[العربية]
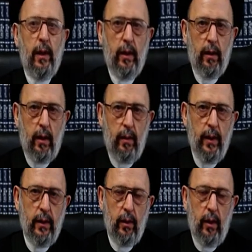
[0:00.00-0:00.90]
الله
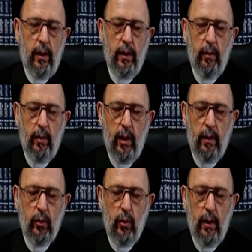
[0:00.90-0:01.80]
الرحمن الرحيم
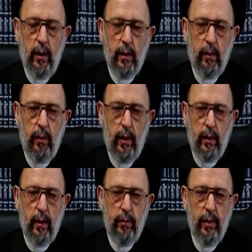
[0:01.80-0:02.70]
الحمد لله رب
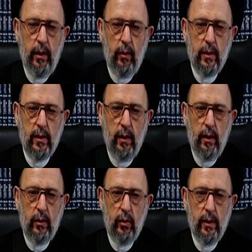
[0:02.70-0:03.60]
العالمين
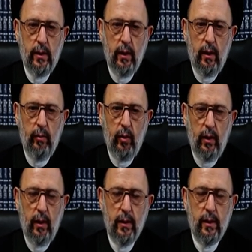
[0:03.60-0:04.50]
والصلاة والسلام
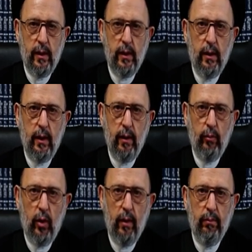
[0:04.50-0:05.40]
على سيدنا
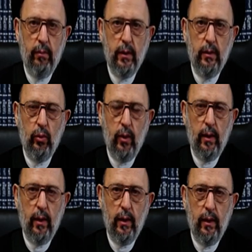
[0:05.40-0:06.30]
محمد
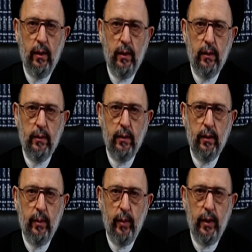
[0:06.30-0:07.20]
وعلى آله
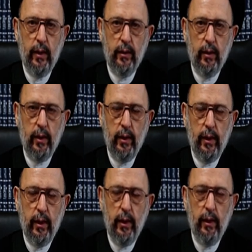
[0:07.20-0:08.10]
الطيبين
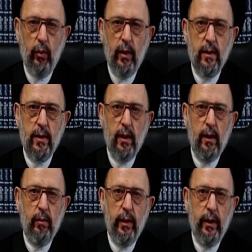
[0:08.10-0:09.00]
الطاهرين
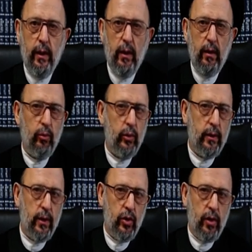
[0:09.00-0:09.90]
وأصحابه
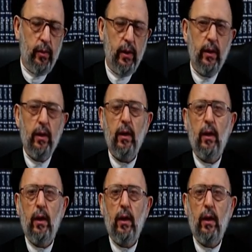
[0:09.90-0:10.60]
المنتجبين